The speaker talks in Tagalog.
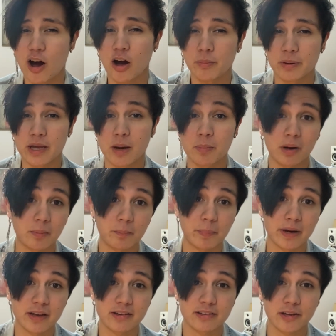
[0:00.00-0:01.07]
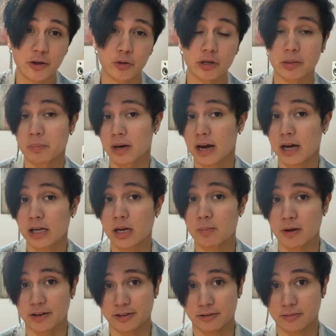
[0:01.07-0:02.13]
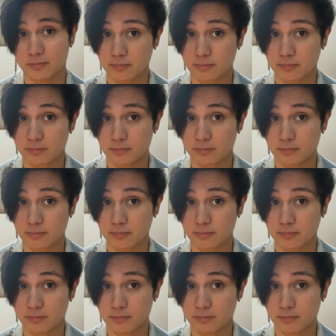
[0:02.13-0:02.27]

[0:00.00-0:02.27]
hobby habang parehas kayo hindi makakalabas?